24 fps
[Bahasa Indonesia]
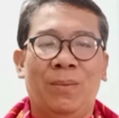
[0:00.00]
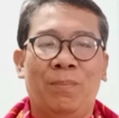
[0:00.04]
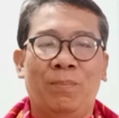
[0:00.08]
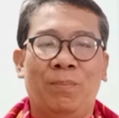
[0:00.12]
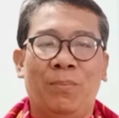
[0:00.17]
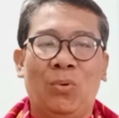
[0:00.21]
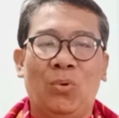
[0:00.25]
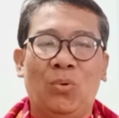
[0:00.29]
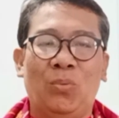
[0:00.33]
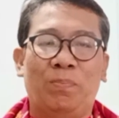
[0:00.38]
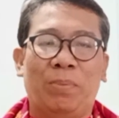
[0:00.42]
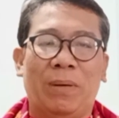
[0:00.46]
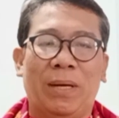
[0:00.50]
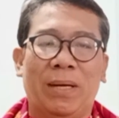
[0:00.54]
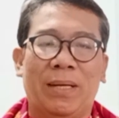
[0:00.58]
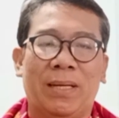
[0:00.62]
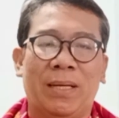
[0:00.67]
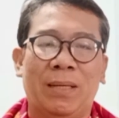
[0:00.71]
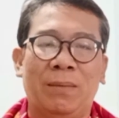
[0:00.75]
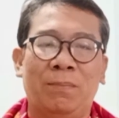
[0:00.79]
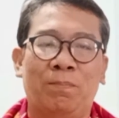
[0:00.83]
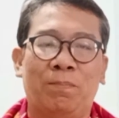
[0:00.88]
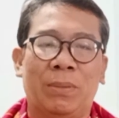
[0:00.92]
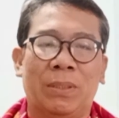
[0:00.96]

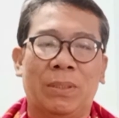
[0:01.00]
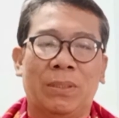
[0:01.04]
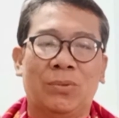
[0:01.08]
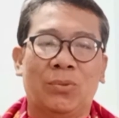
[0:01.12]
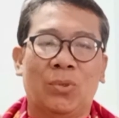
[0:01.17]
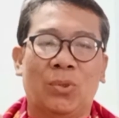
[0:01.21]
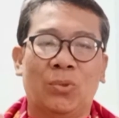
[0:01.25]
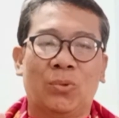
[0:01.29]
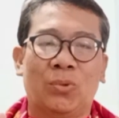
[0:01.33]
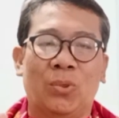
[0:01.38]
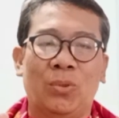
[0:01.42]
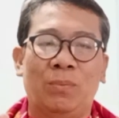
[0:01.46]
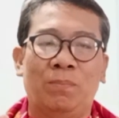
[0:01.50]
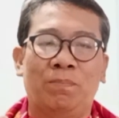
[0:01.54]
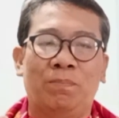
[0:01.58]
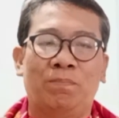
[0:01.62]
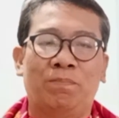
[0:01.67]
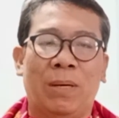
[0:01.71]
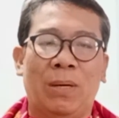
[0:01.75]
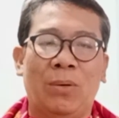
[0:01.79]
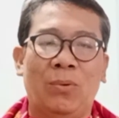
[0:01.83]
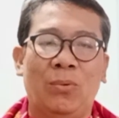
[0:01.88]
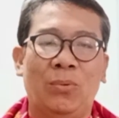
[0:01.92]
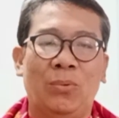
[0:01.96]
merupakan pertotohan
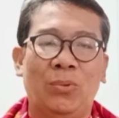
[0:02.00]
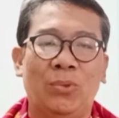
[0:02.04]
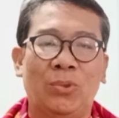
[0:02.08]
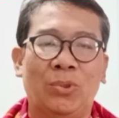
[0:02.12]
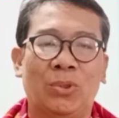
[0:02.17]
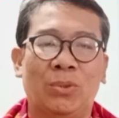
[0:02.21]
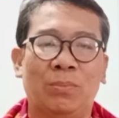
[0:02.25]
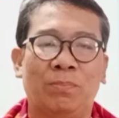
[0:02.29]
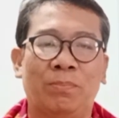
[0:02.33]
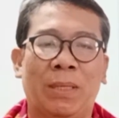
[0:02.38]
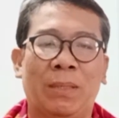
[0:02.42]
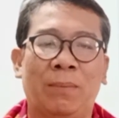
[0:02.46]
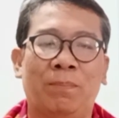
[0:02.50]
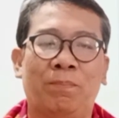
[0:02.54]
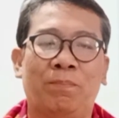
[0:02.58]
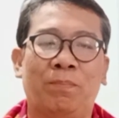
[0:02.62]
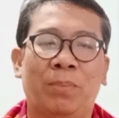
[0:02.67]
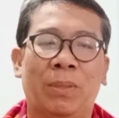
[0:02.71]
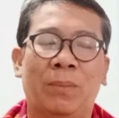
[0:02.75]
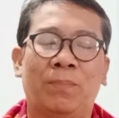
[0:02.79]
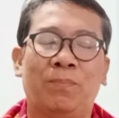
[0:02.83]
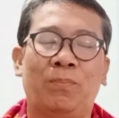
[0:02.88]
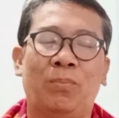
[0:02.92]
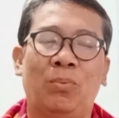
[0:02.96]
Paulus man
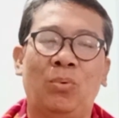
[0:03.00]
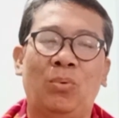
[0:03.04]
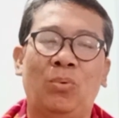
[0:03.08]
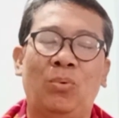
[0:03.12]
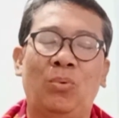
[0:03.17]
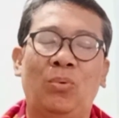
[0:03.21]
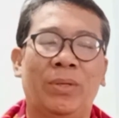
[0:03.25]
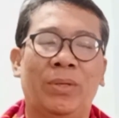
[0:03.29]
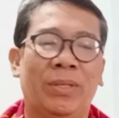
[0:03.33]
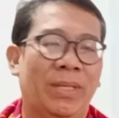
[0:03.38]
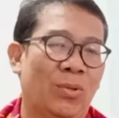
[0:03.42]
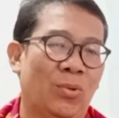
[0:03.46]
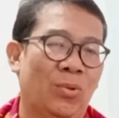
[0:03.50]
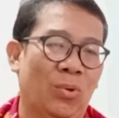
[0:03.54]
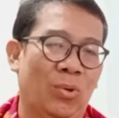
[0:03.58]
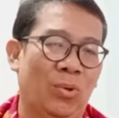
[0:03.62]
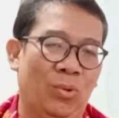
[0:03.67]
perpulungan i